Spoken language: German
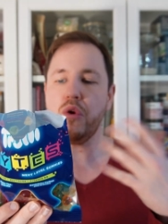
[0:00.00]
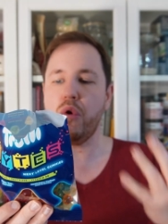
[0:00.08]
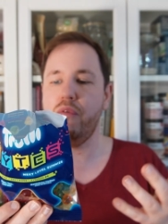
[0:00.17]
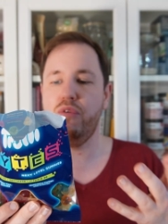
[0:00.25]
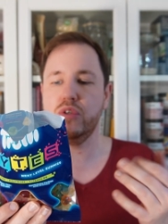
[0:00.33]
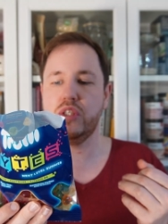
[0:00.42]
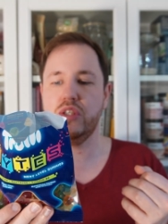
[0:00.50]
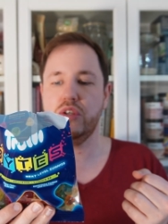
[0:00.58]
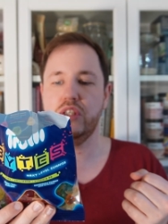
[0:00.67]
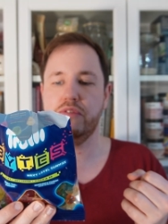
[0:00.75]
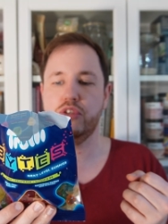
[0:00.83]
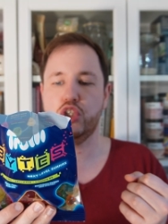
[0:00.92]
Wirkt sich auch
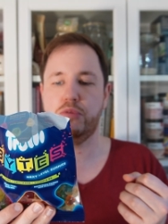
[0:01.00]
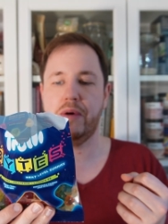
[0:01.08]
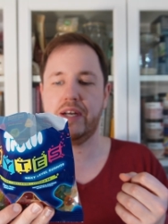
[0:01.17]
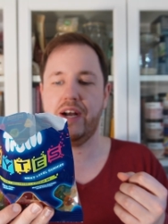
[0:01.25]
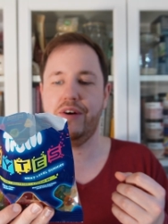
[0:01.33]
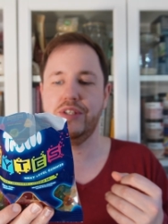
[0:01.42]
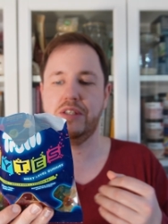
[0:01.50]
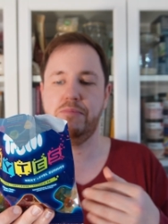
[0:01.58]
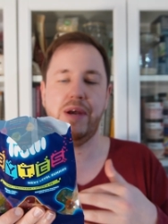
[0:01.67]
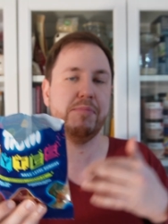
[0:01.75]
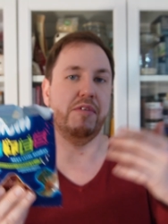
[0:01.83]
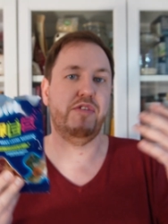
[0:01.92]
nicht auf den Geschmack aus.
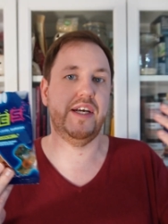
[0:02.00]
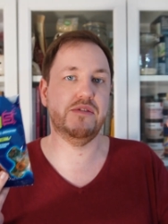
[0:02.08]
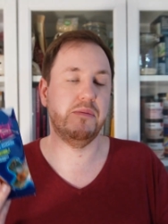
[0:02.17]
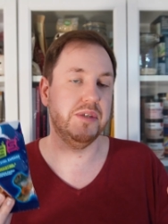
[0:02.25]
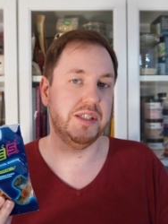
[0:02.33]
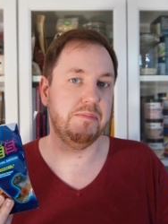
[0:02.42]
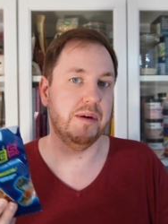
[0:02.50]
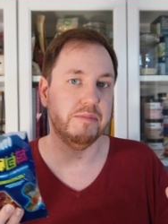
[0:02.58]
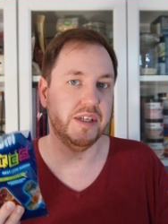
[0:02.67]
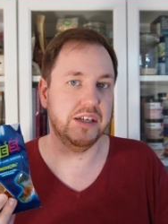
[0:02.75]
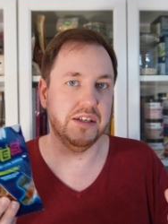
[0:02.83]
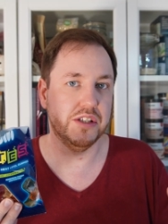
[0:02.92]
Merkt man vielleicht, wenn man sie beim
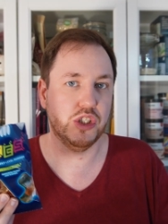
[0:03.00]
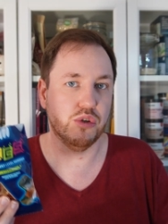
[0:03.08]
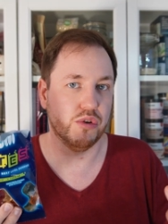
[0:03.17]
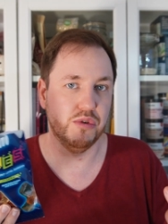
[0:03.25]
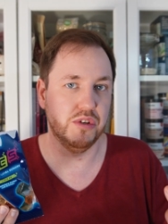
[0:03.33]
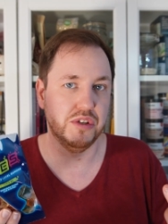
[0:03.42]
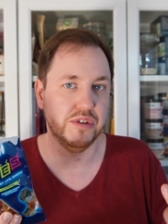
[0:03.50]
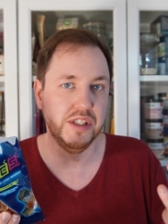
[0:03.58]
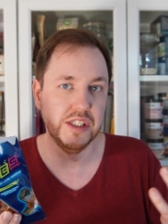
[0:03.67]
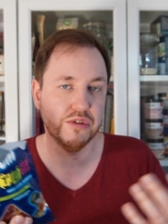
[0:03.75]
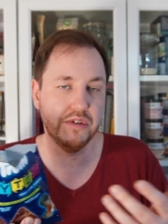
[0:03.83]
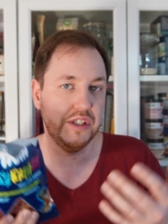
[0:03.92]
äh, Zocken oder so
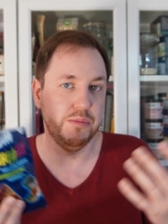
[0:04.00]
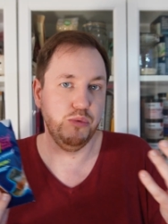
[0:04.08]
isst und nicht